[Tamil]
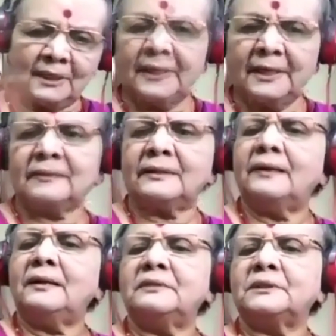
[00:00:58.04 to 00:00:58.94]
கீழே
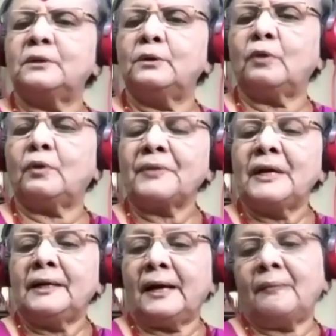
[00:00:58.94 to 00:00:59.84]
தள்ளி விட்டுடுவோம்
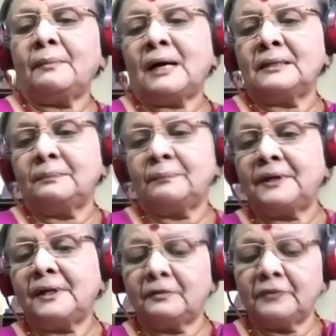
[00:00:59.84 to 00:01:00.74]
நாம அது
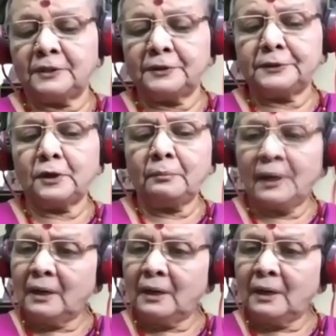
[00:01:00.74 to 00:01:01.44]
பெரிய விழுந்துட்டோமே